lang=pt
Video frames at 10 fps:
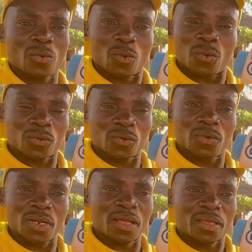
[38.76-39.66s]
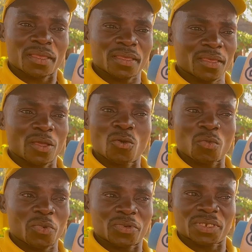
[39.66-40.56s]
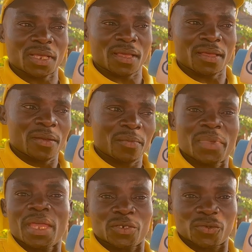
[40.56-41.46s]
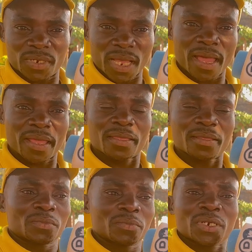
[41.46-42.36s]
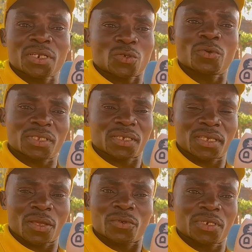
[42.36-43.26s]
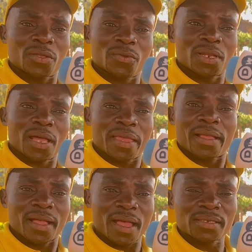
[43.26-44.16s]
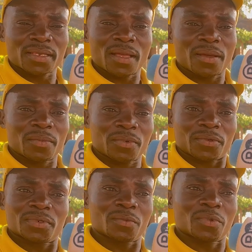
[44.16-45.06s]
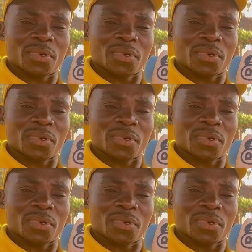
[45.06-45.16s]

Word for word: cultura que eu possa me ajudar. Muitas coisas que eu tenho lá em casa, por, por